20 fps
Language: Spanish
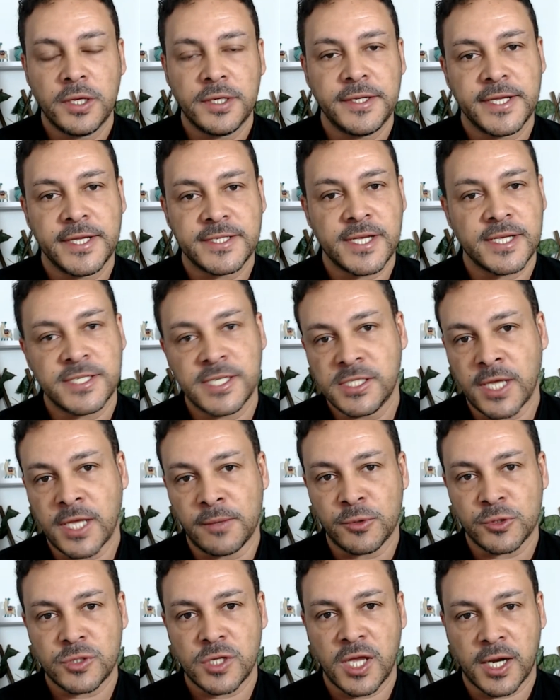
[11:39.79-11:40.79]

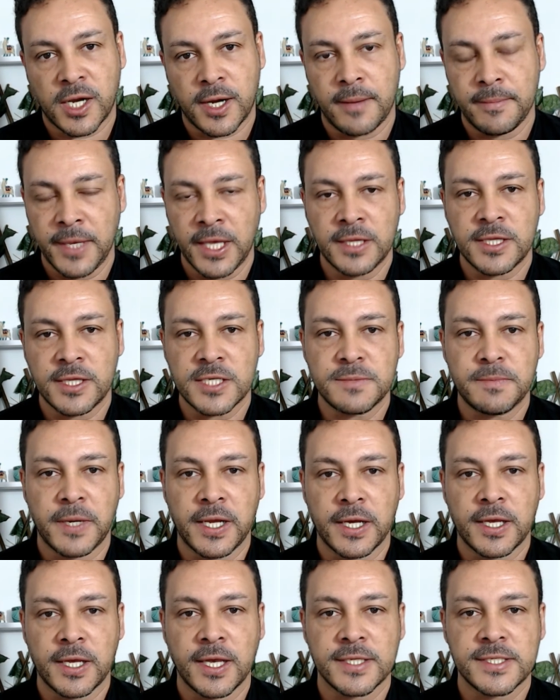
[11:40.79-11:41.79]
necesitamos herramientas
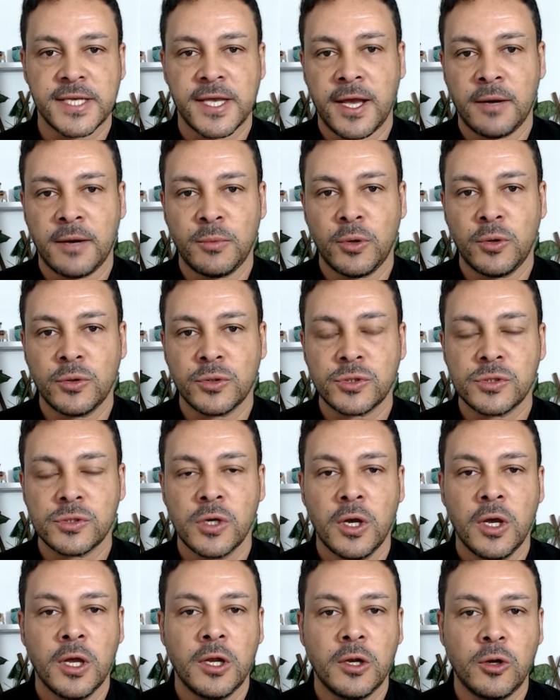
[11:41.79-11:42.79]
para que seamos
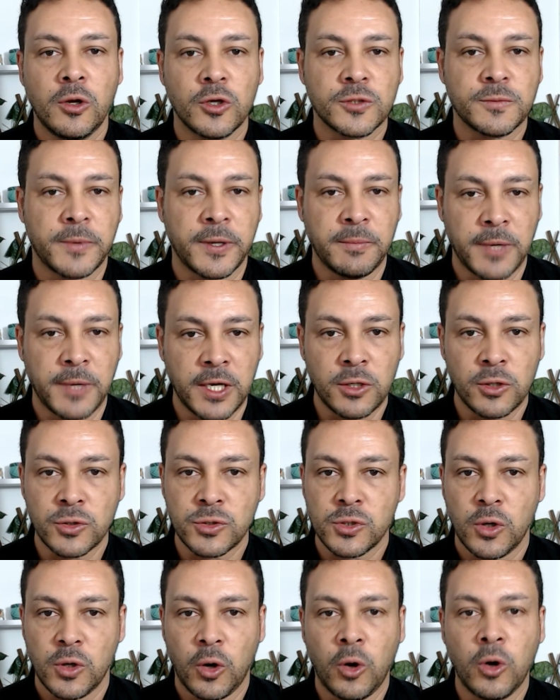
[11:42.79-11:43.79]
los
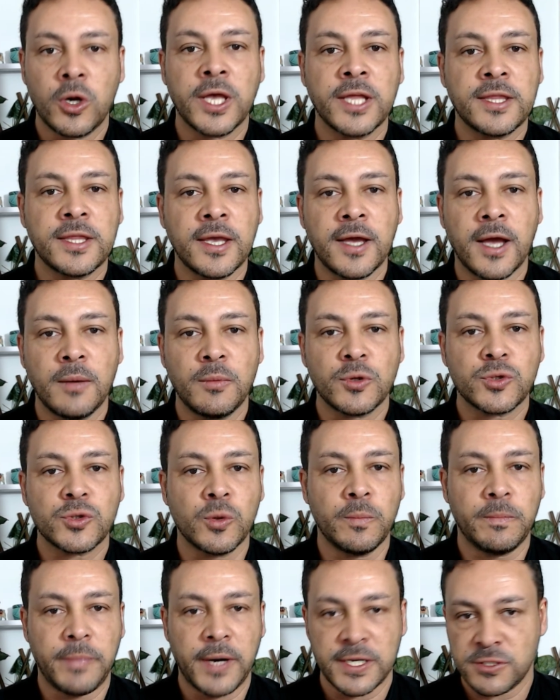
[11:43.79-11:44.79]
primeros o que tengamos
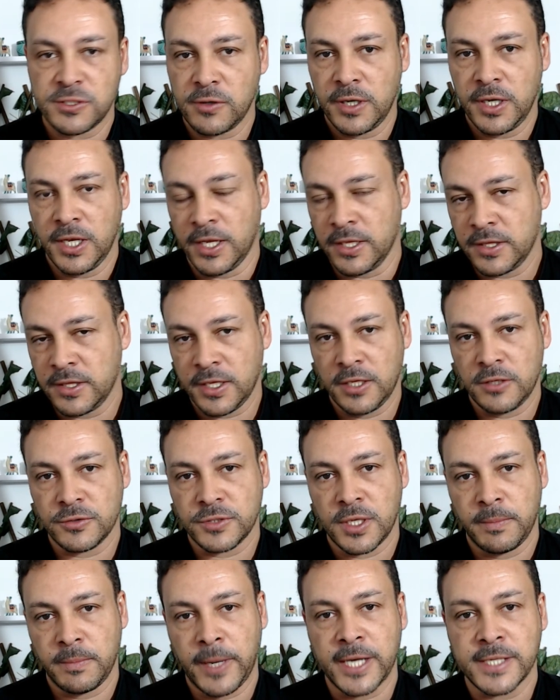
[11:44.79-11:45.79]
un paso adelante de los
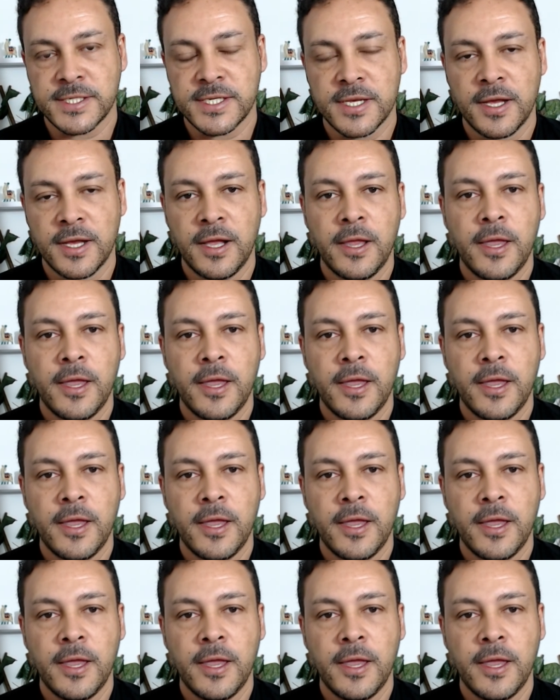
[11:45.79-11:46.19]
demás.